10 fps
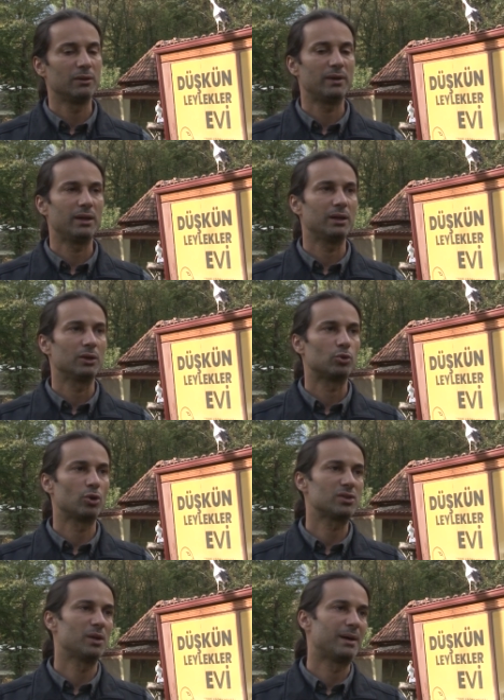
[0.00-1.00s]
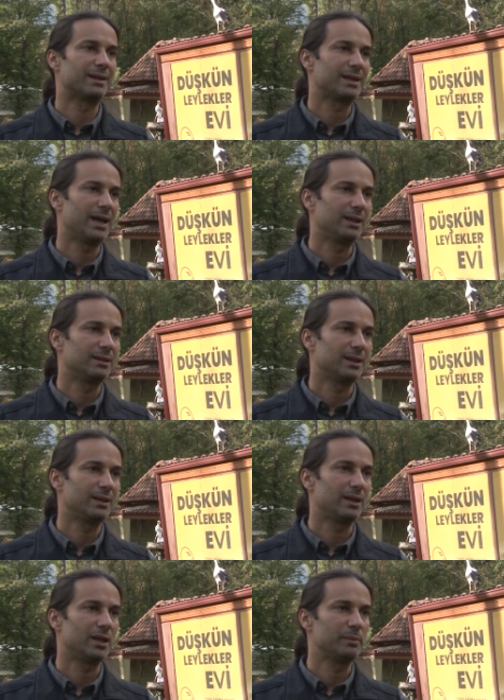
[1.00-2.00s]
ve göç zamanı geldiğinde
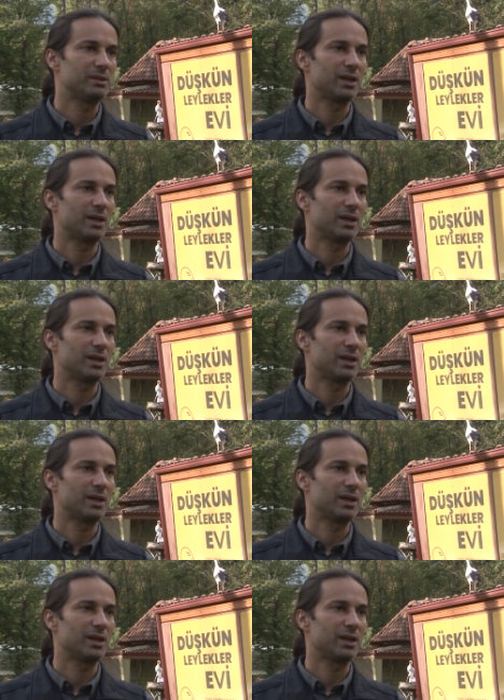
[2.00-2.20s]
leyleğimiz